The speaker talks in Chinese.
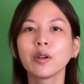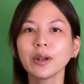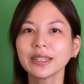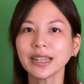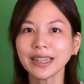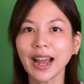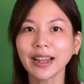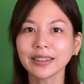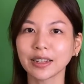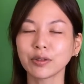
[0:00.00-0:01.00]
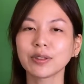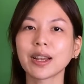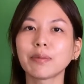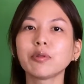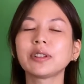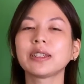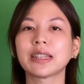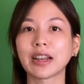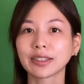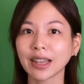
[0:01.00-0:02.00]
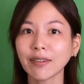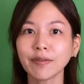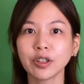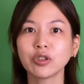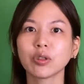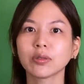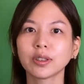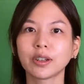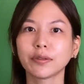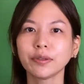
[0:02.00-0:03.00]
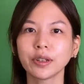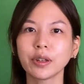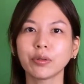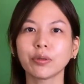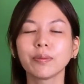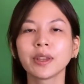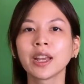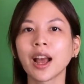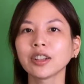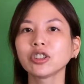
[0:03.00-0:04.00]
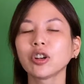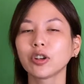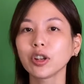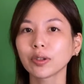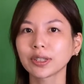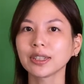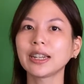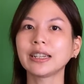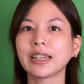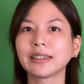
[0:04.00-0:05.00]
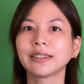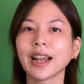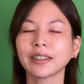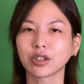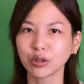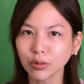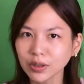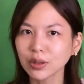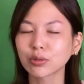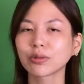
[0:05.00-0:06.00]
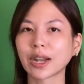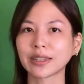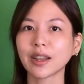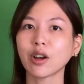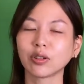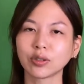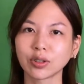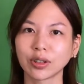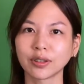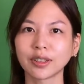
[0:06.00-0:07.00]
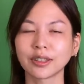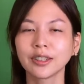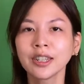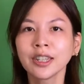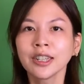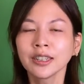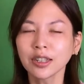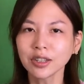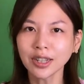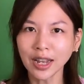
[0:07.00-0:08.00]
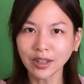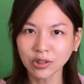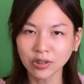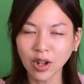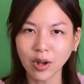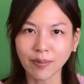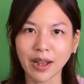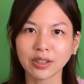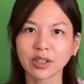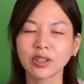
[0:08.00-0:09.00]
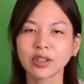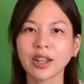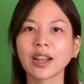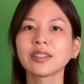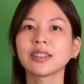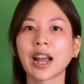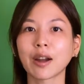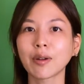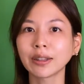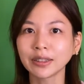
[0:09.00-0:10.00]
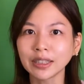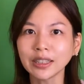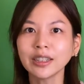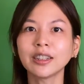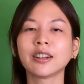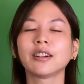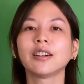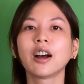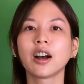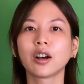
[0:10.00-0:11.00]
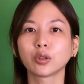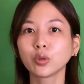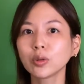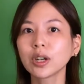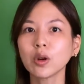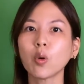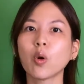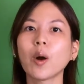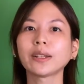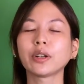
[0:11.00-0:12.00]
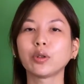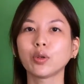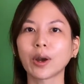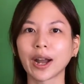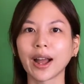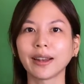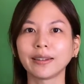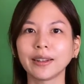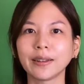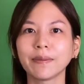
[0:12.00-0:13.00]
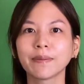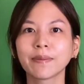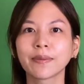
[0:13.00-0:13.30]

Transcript: 位在大安捷运站步行只要三分钟的富一旅，它是由六七零年代的旧建筑改造而成的。但是大家知道吗？其实它是台湾第一个呃都更活化的旅馆案例。